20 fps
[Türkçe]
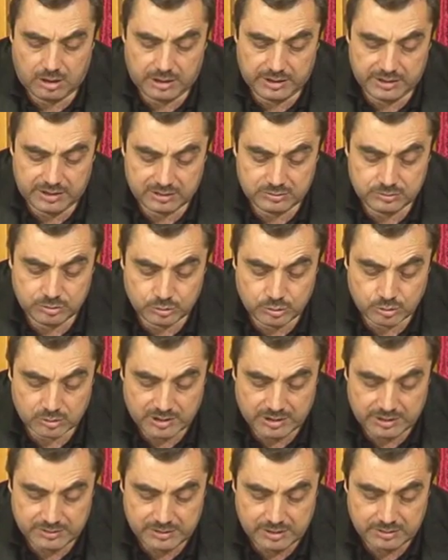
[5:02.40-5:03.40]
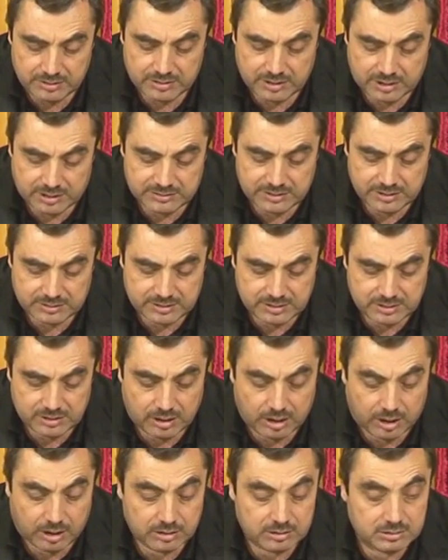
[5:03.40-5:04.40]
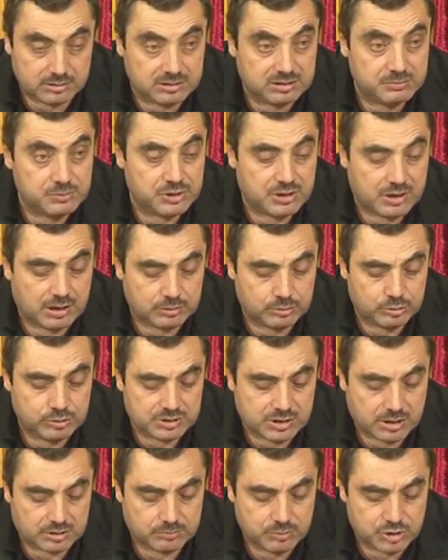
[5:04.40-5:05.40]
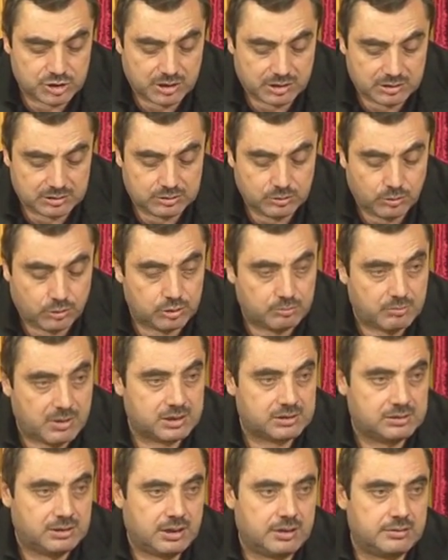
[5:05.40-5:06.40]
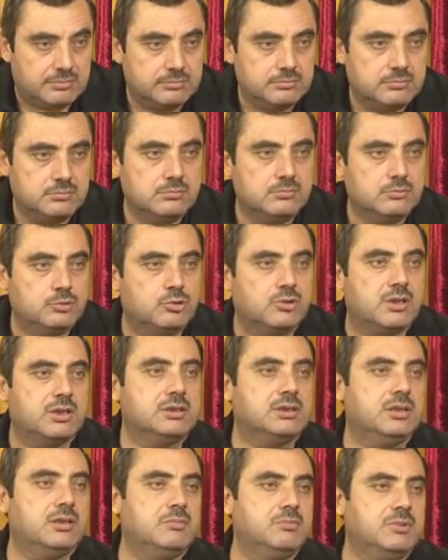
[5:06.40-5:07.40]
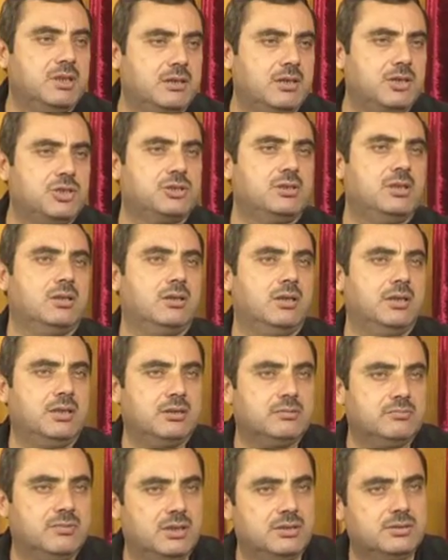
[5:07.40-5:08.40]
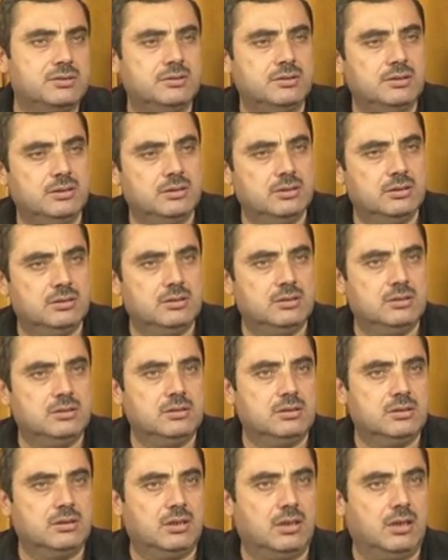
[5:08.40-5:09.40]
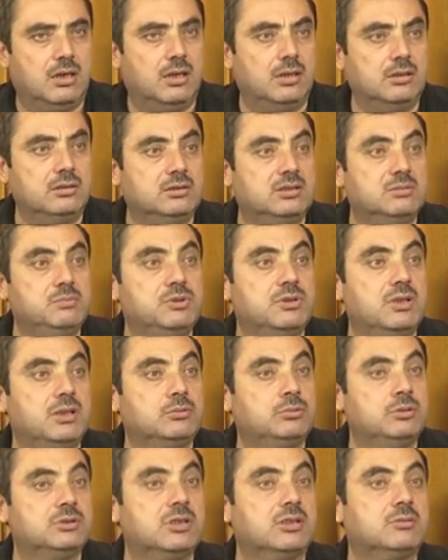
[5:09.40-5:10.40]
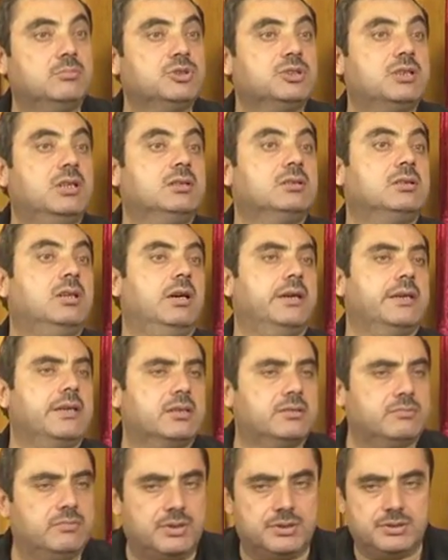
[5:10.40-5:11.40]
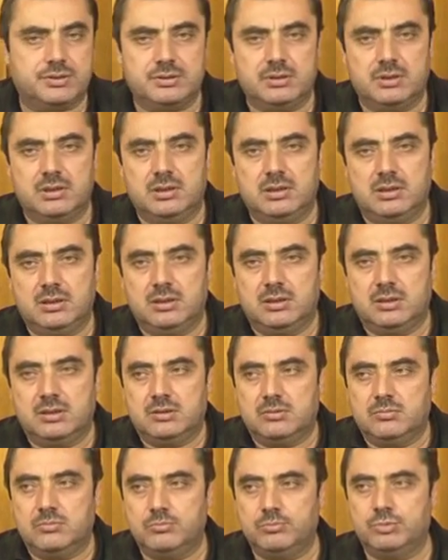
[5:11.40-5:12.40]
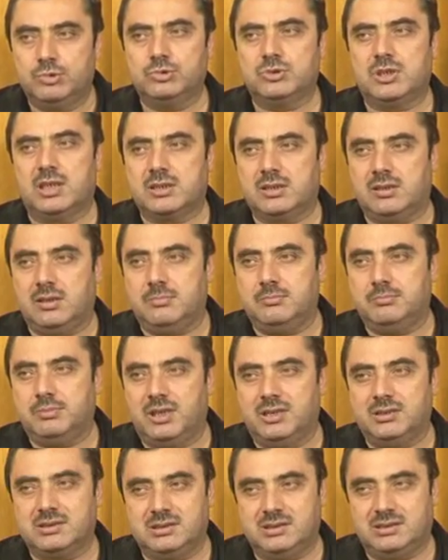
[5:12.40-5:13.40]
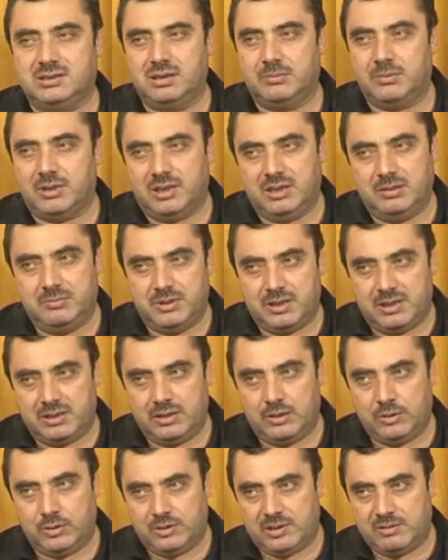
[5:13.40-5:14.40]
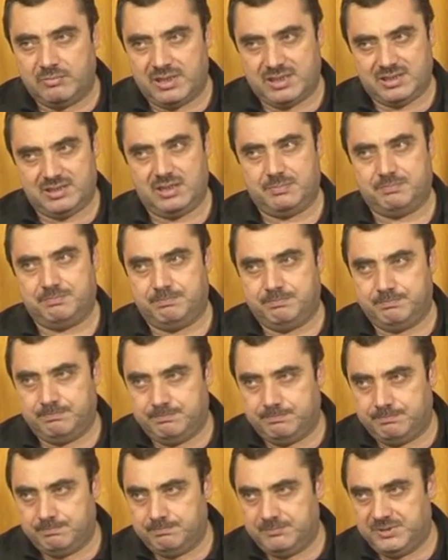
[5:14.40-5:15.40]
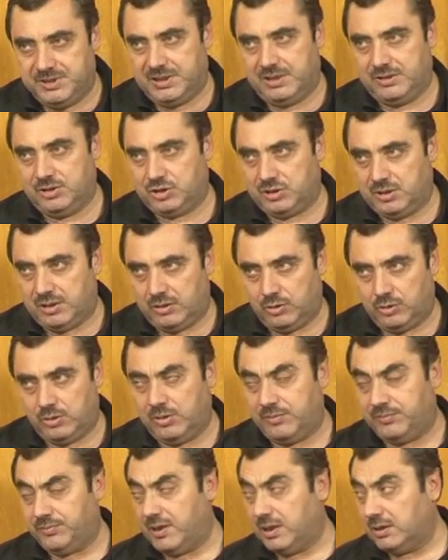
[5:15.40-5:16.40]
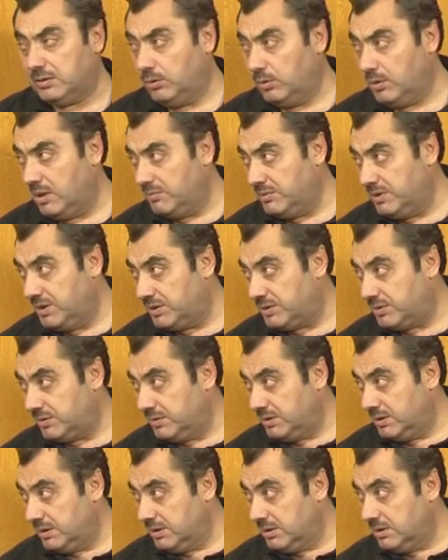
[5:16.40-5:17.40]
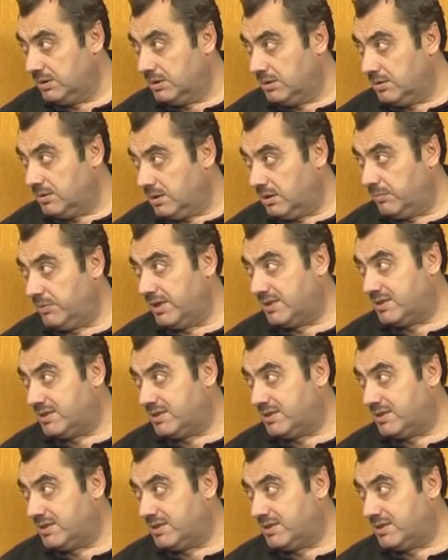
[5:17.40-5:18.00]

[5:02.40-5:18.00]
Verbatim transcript: ayet ı Kur'aniye'nin adedi 6666 olmakla Kur'an-ı Kerim'de kaç tane ayet var? 6666 ayet var. Bu rakam bazı İslam alimlerine göre, mezhep inanışlarına göre farklı olabilir. Ama